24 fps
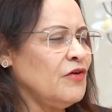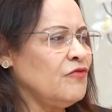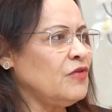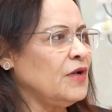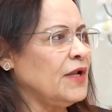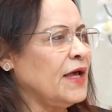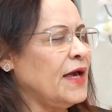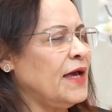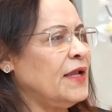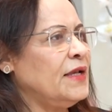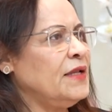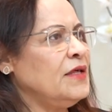في
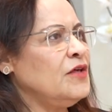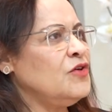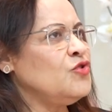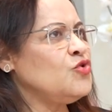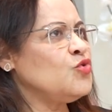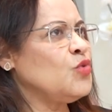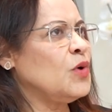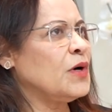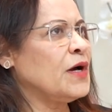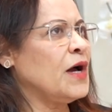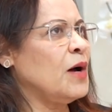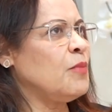
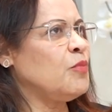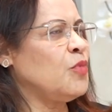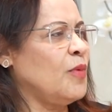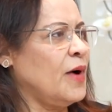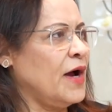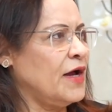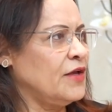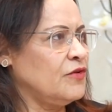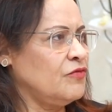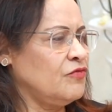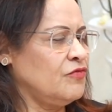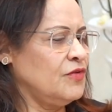الخليج وكان
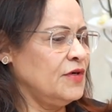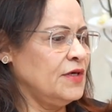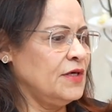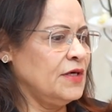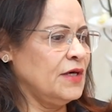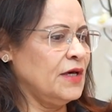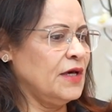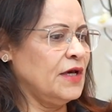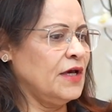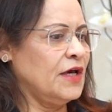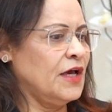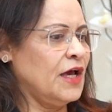مبعد في
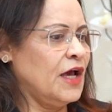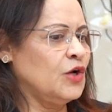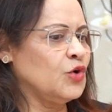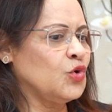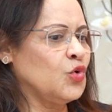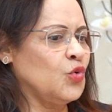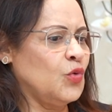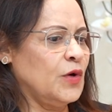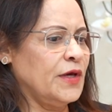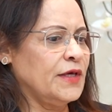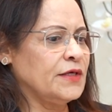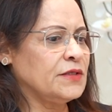آه،
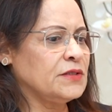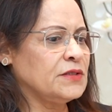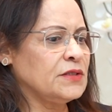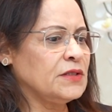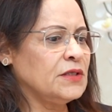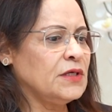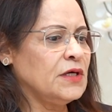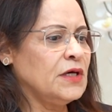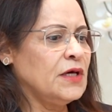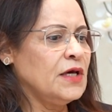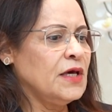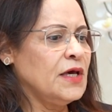الكويت
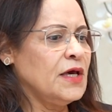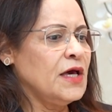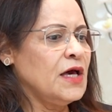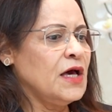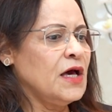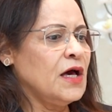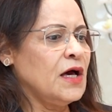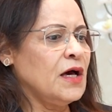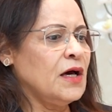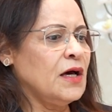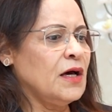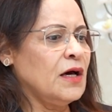
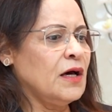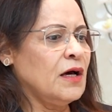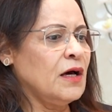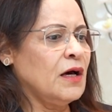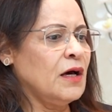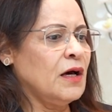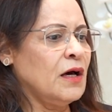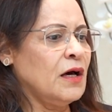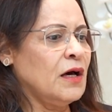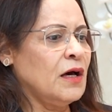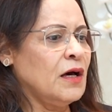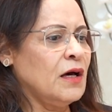
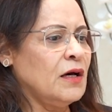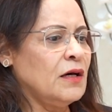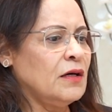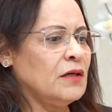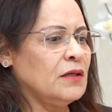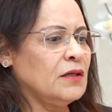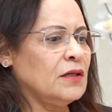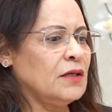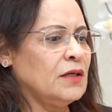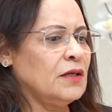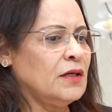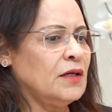آه،
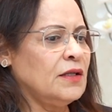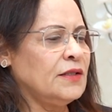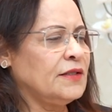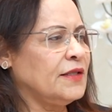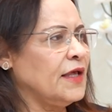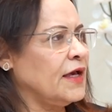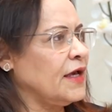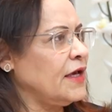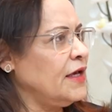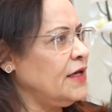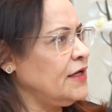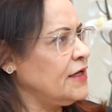
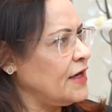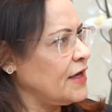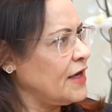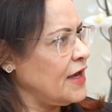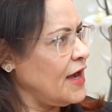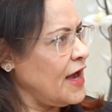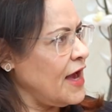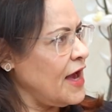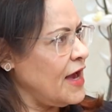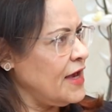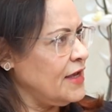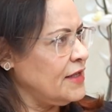التقينا
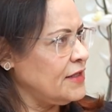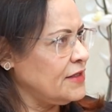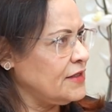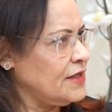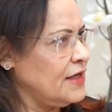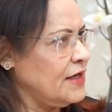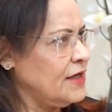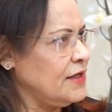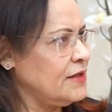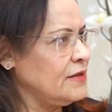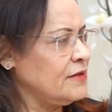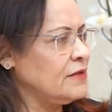
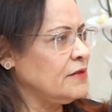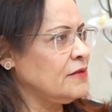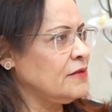كعائلتين